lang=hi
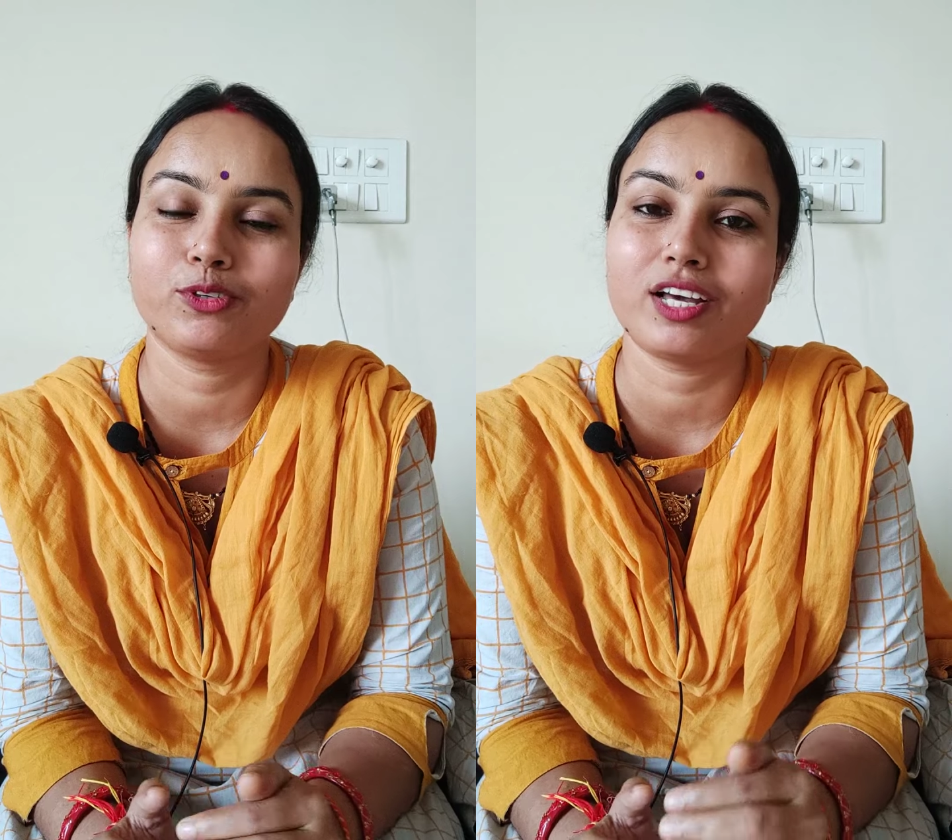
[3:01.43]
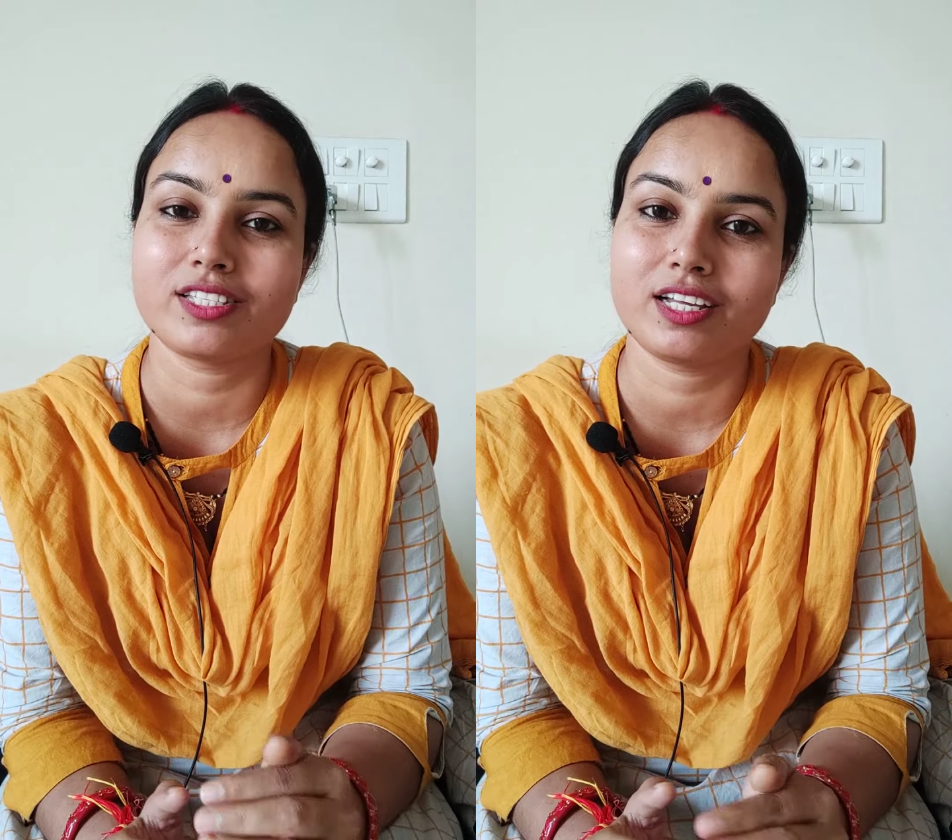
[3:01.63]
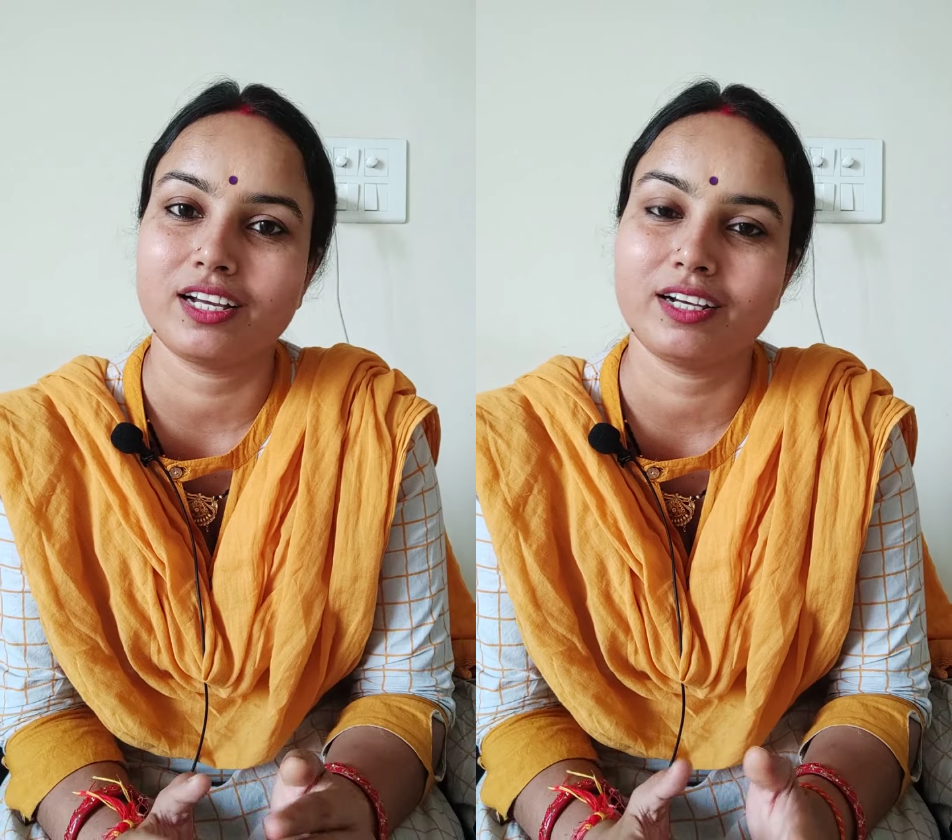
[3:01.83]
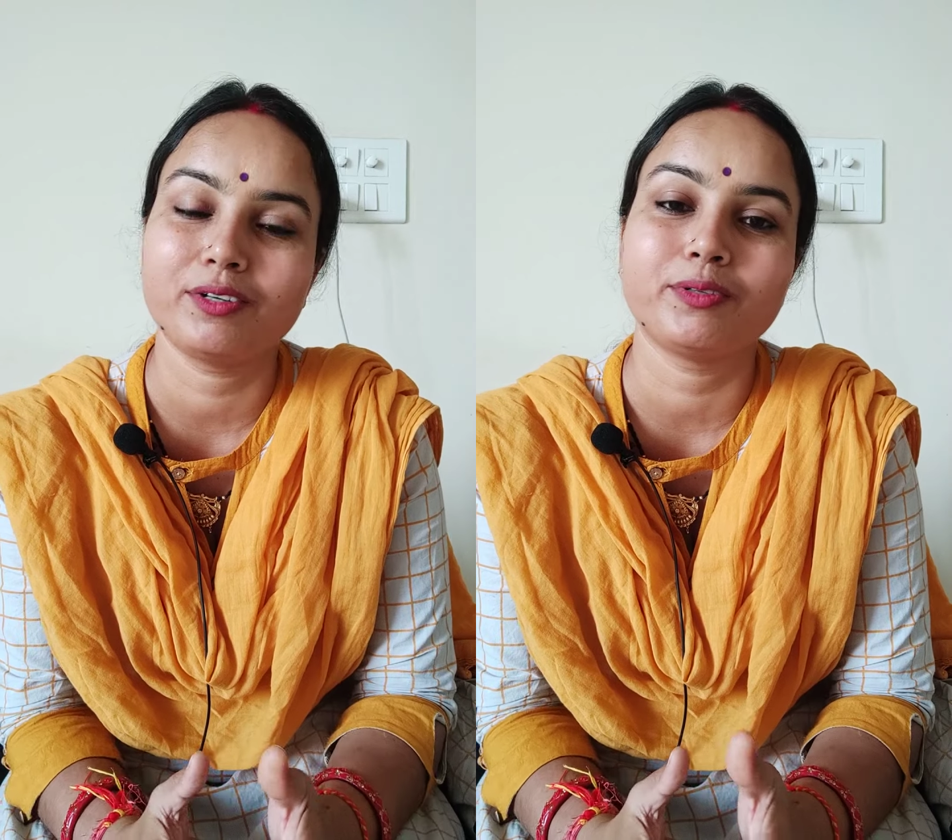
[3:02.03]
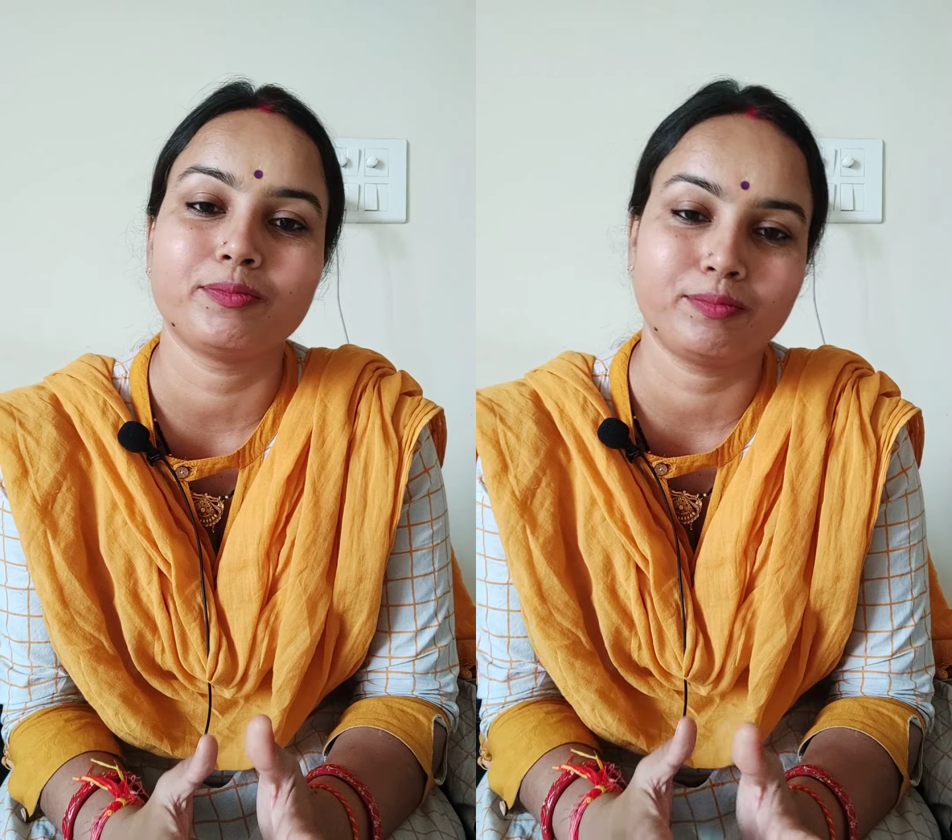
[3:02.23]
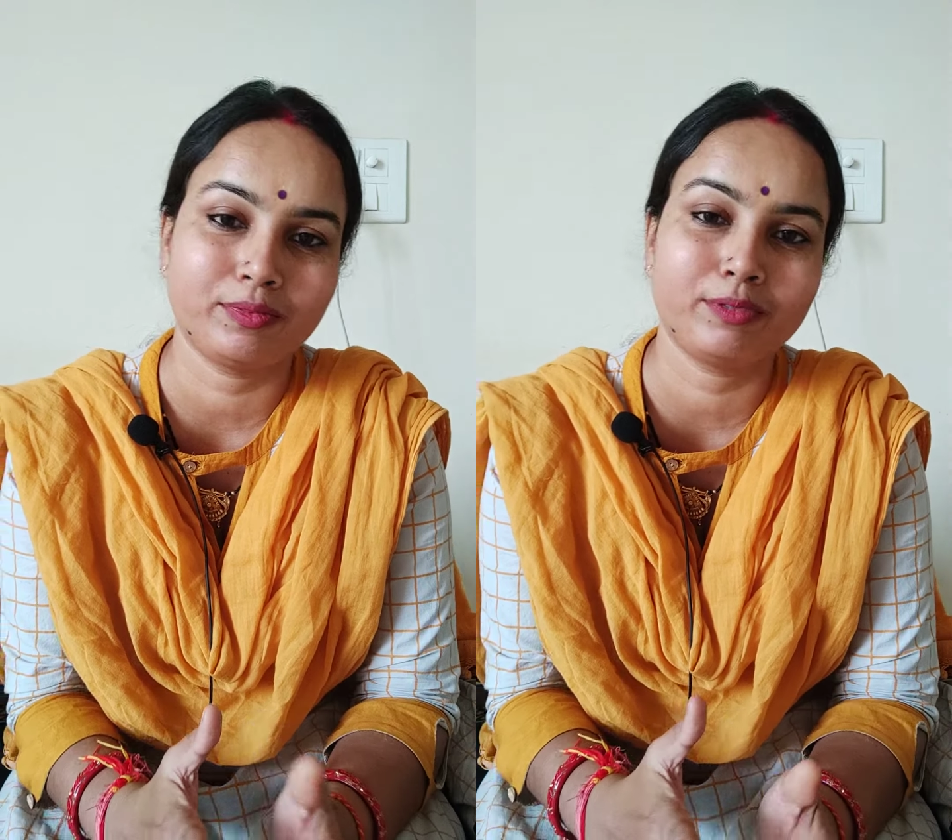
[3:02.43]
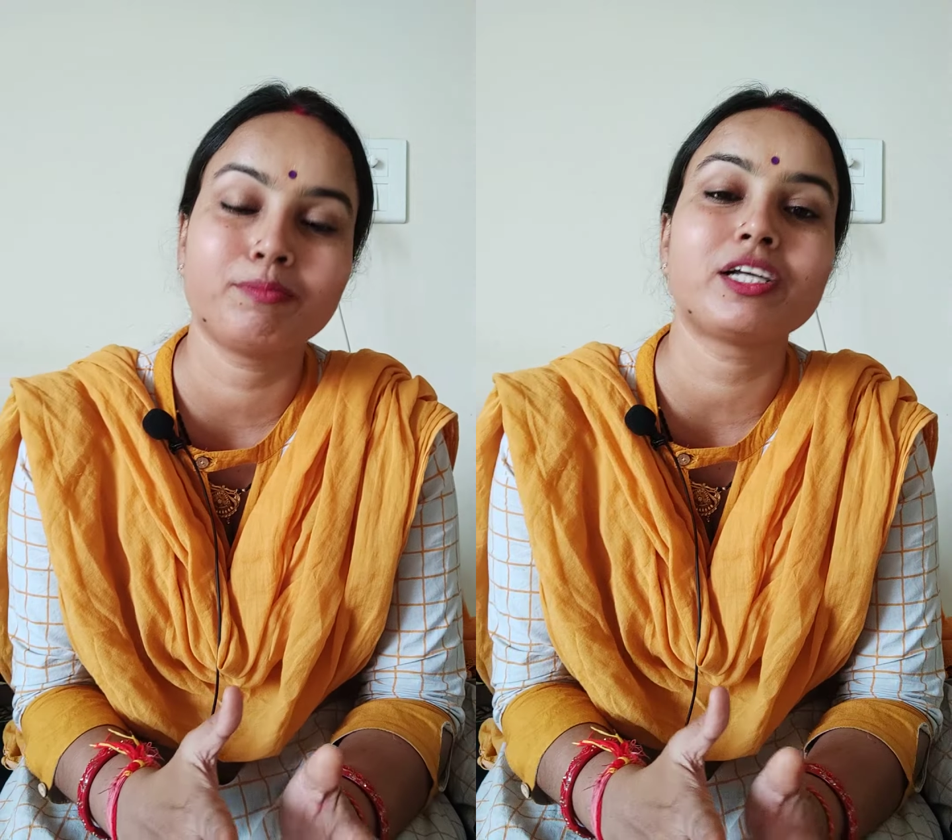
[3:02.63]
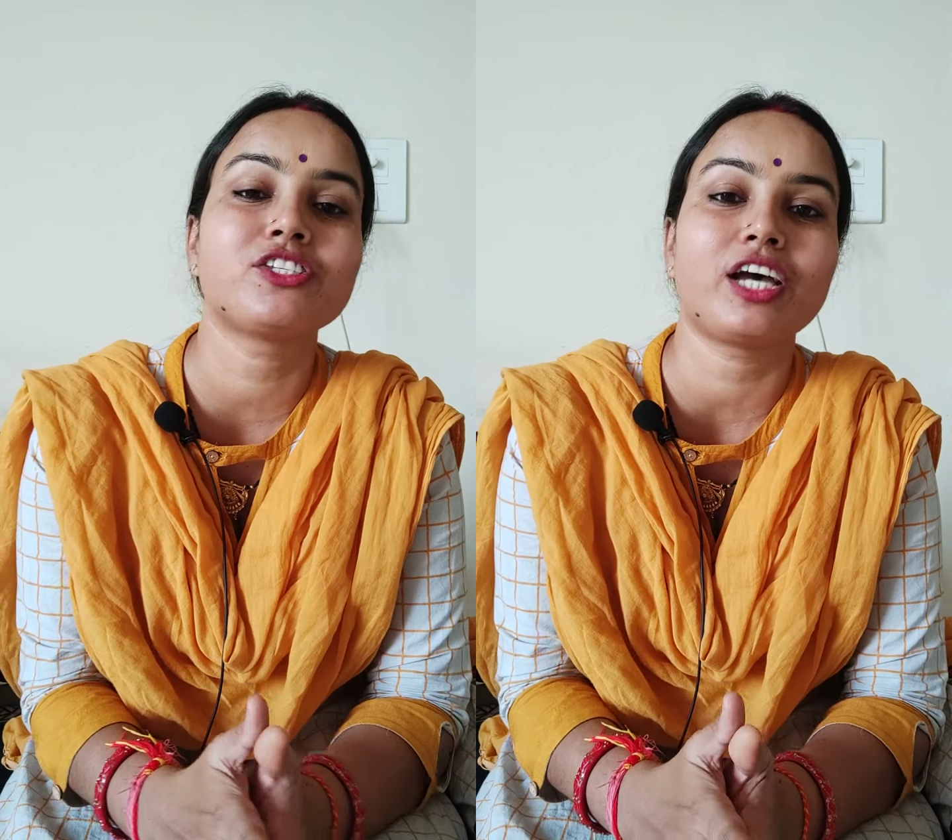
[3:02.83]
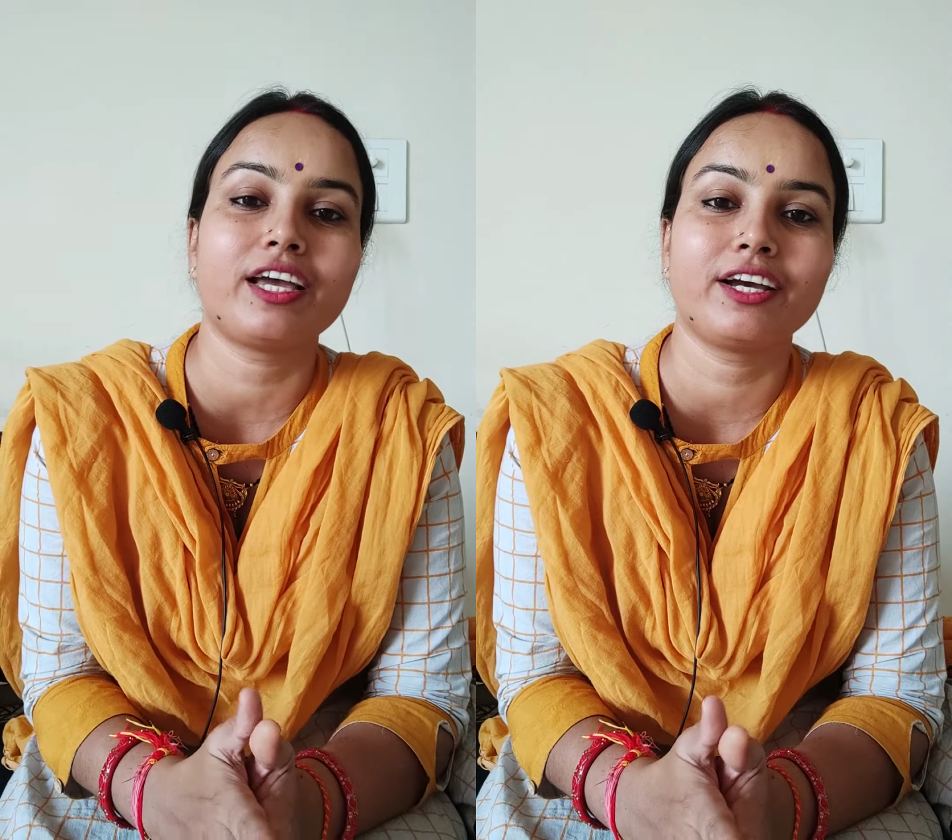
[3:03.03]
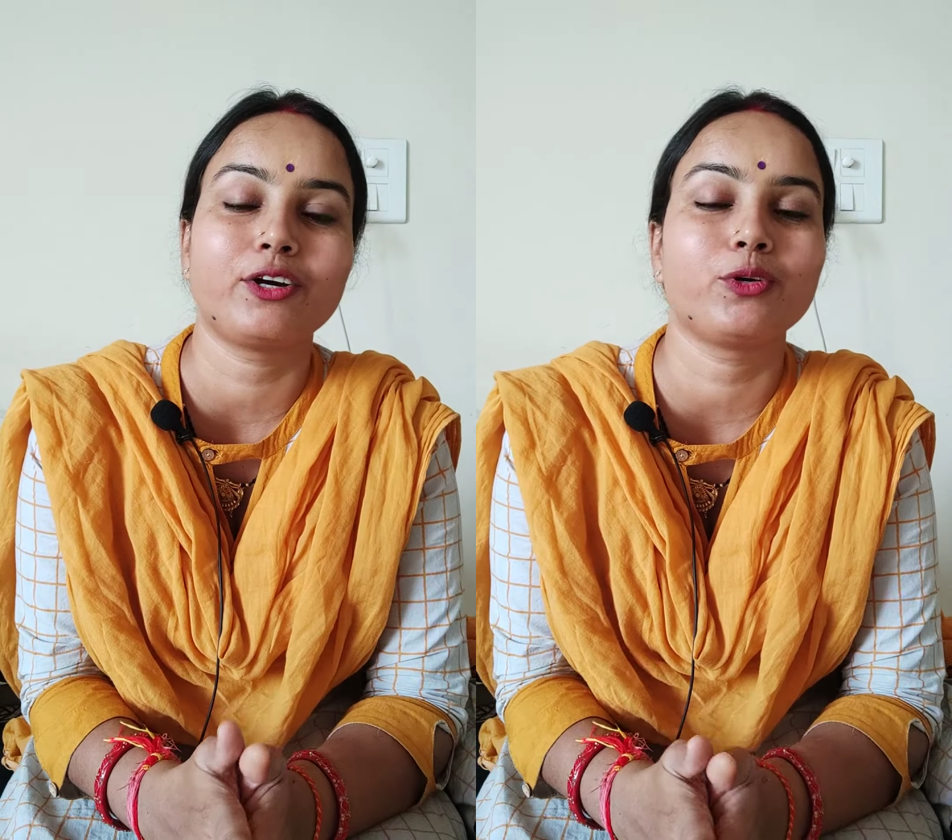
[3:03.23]
थोड़ा सा मत
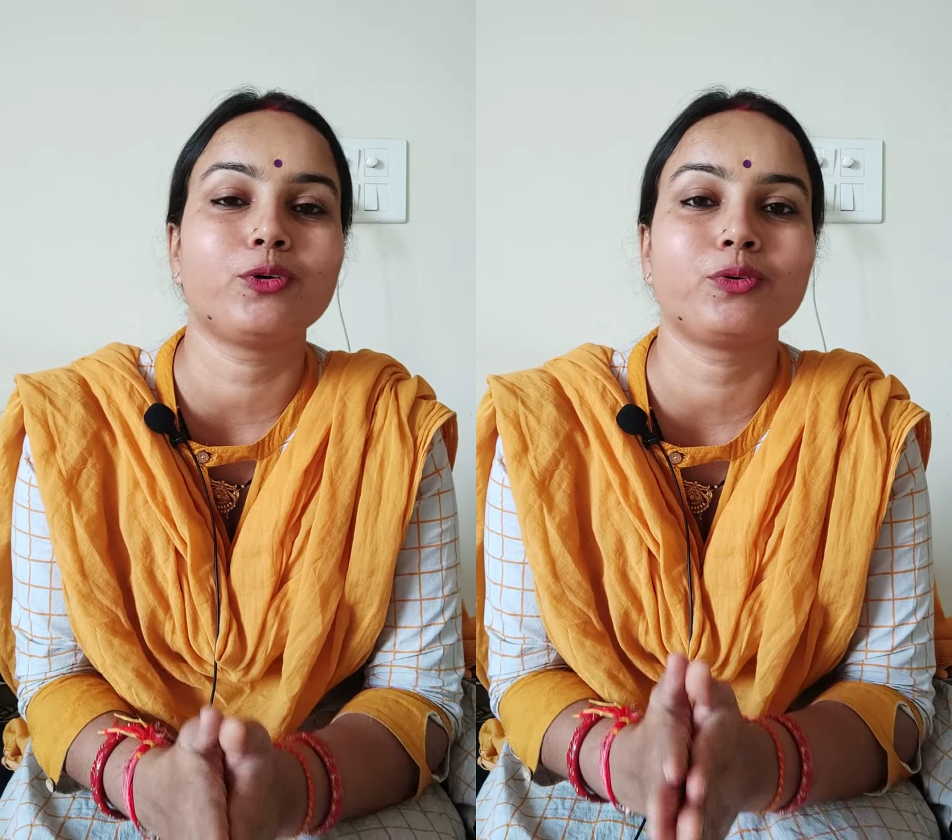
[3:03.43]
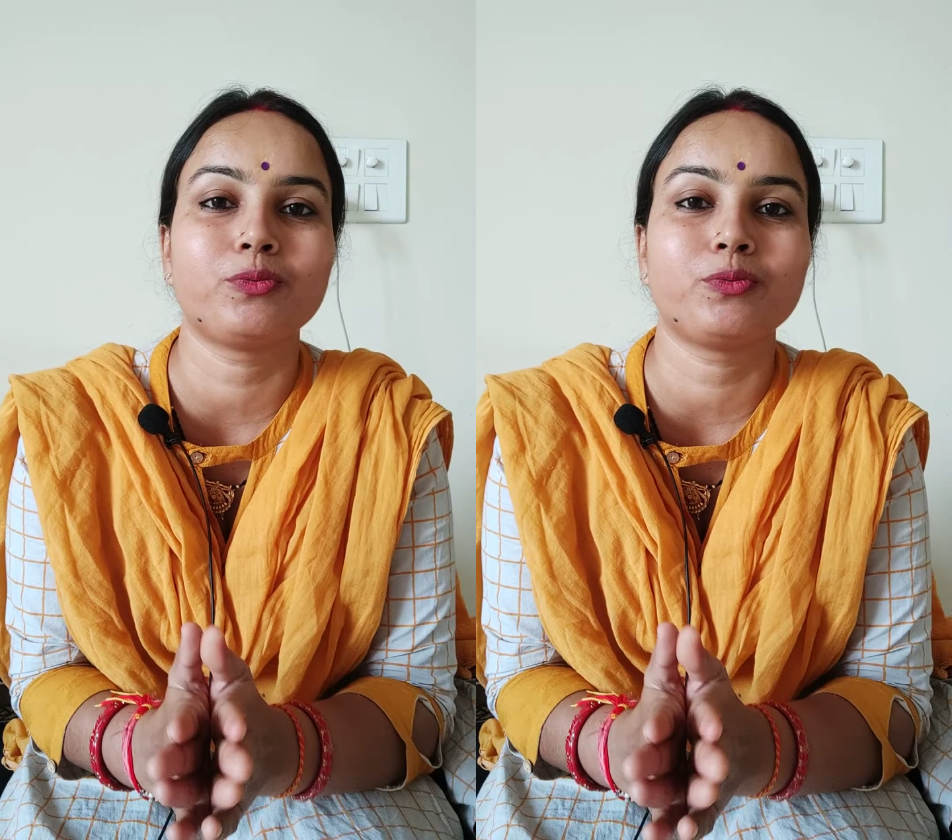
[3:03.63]
जाया करो